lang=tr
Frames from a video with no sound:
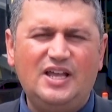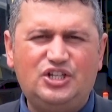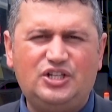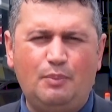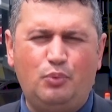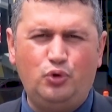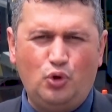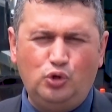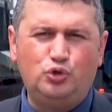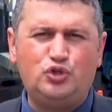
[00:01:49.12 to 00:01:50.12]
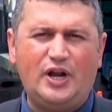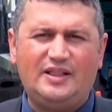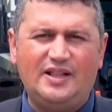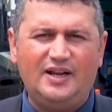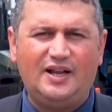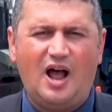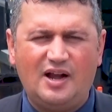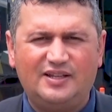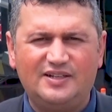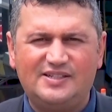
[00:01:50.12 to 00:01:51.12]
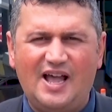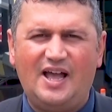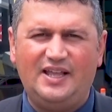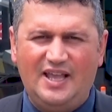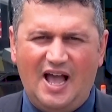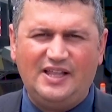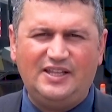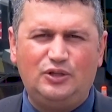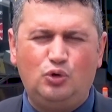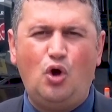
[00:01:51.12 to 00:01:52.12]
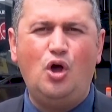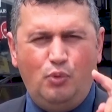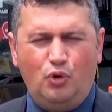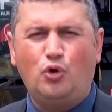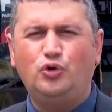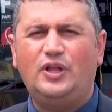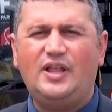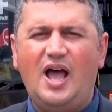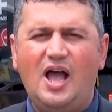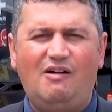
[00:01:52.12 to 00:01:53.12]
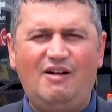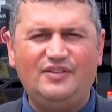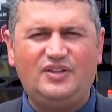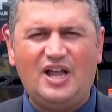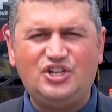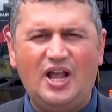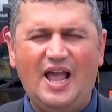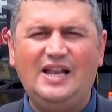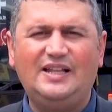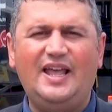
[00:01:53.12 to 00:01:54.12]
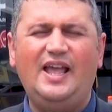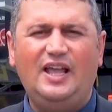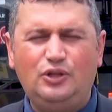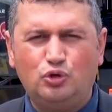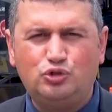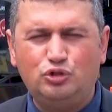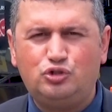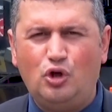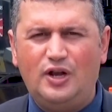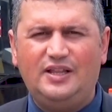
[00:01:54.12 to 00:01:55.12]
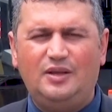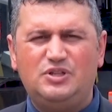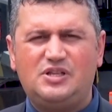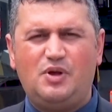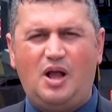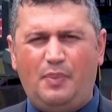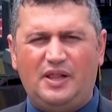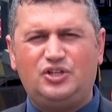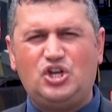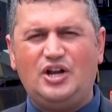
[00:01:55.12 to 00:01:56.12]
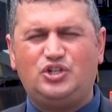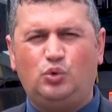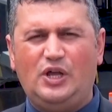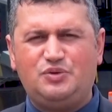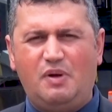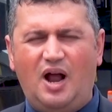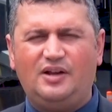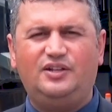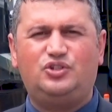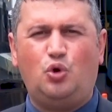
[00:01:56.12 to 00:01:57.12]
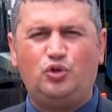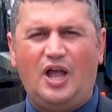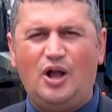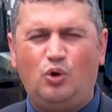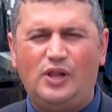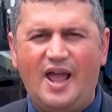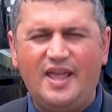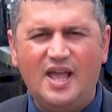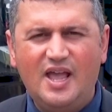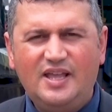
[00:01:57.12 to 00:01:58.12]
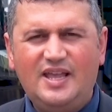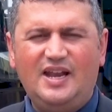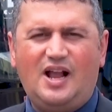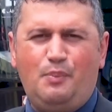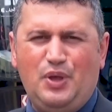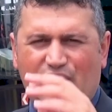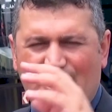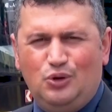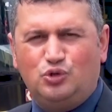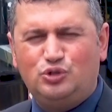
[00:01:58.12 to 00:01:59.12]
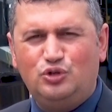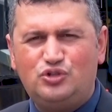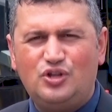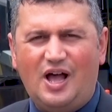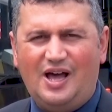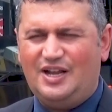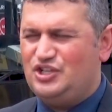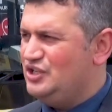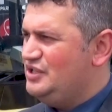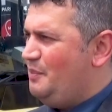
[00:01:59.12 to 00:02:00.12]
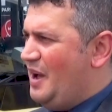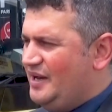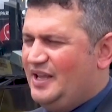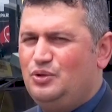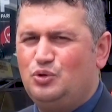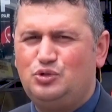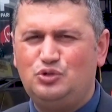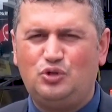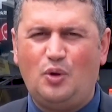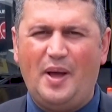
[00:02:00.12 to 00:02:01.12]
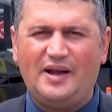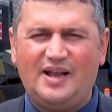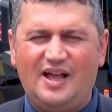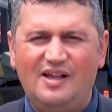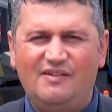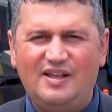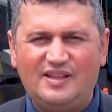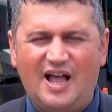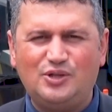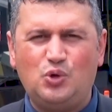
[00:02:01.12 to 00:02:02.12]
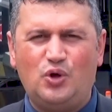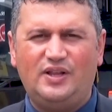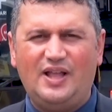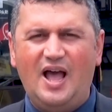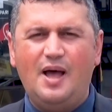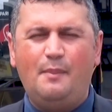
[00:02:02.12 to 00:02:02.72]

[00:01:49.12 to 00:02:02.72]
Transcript: işte bu yol ücretleri kartınıza iade ediliyor. Bu konuda da avantaj elde ediyorsunuz. Söylediğimiz gibi kapalı çarşıya ulaşmak artık çok daha kolay. Yeni Kapı'ya geliyorsunuz, aracınızı park ediyorsunuz otoparka ve daha sonra da